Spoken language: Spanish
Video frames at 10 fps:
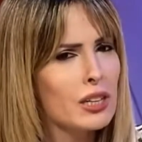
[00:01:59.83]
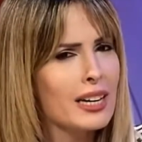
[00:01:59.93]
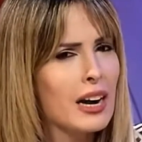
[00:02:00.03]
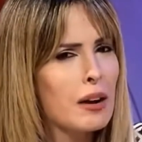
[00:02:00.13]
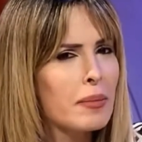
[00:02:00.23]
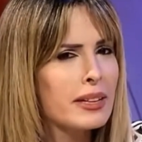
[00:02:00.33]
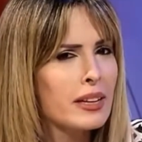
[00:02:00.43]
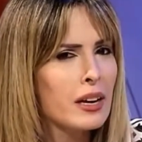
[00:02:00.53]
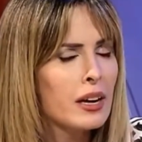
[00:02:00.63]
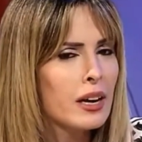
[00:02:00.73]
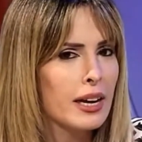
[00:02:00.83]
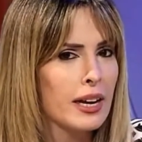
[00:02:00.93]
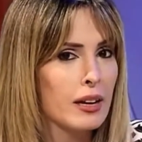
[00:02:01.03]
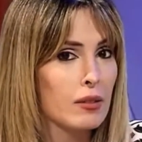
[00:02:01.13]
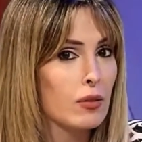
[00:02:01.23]
entonces, realmente...
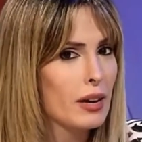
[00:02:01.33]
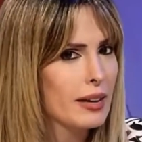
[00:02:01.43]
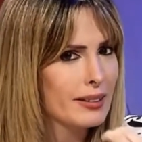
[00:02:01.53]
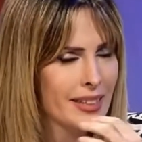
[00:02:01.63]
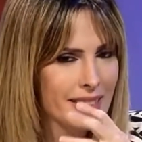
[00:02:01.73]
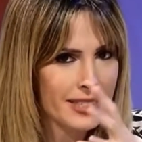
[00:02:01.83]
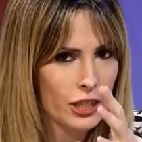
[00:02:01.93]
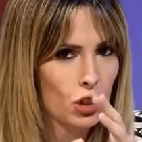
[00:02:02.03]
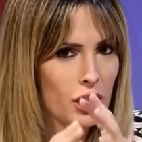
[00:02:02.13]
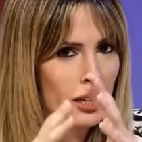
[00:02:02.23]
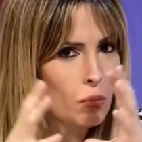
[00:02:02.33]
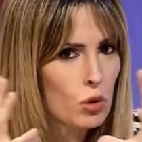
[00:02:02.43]
Eh, insisto, tiene